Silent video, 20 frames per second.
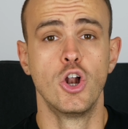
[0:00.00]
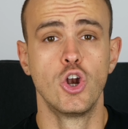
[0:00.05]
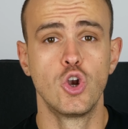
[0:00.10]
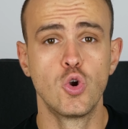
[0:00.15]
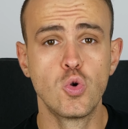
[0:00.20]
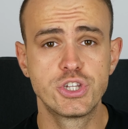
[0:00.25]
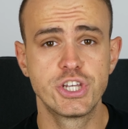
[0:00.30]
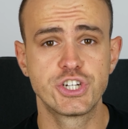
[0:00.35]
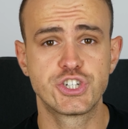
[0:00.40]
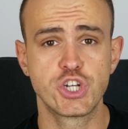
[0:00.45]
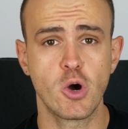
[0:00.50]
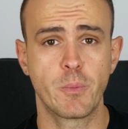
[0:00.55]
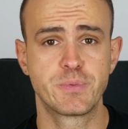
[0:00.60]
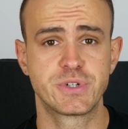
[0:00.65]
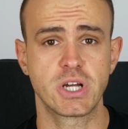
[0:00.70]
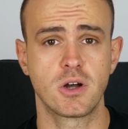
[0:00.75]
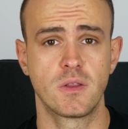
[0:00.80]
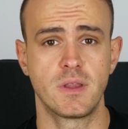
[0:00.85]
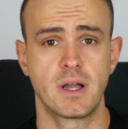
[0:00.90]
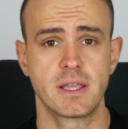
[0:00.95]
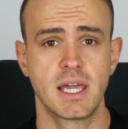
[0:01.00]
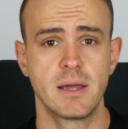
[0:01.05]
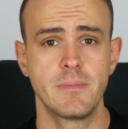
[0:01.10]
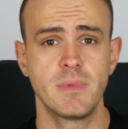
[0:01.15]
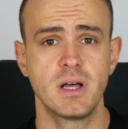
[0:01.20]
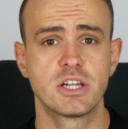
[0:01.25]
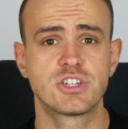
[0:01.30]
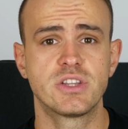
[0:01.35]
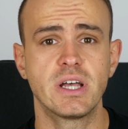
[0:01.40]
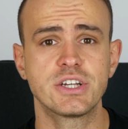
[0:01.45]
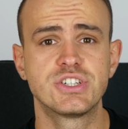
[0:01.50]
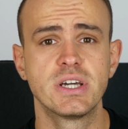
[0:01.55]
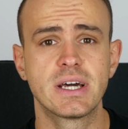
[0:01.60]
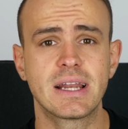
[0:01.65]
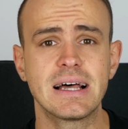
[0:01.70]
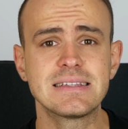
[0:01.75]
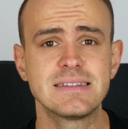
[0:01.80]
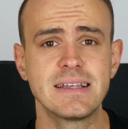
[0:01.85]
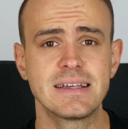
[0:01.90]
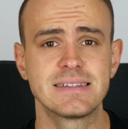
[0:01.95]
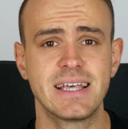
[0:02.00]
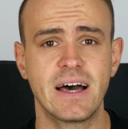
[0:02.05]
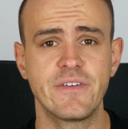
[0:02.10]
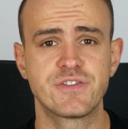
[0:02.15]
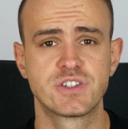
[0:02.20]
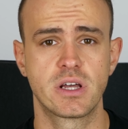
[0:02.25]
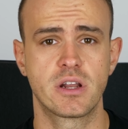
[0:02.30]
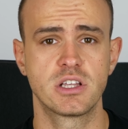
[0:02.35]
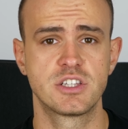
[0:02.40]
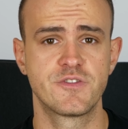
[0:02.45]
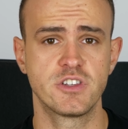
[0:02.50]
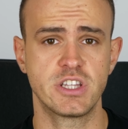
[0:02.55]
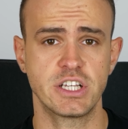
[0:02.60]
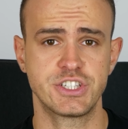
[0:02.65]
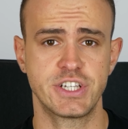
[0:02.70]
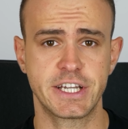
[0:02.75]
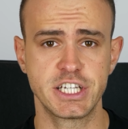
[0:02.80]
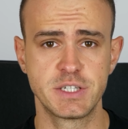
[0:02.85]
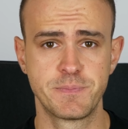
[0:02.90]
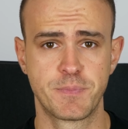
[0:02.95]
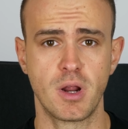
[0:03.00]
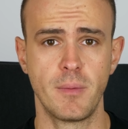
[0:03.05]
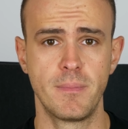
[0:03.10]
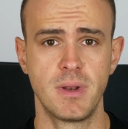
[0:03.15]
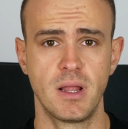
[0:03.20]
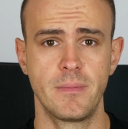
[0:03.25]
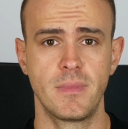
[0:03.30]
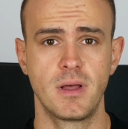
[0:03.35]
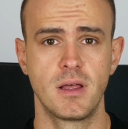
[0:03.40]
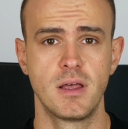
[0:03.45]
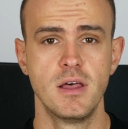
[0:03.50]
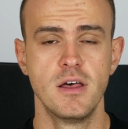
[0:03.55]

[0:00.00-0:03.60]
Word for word: Ludzie żyją przekonaniem, że da się raz na zawsze rozwiązać jakiś problem.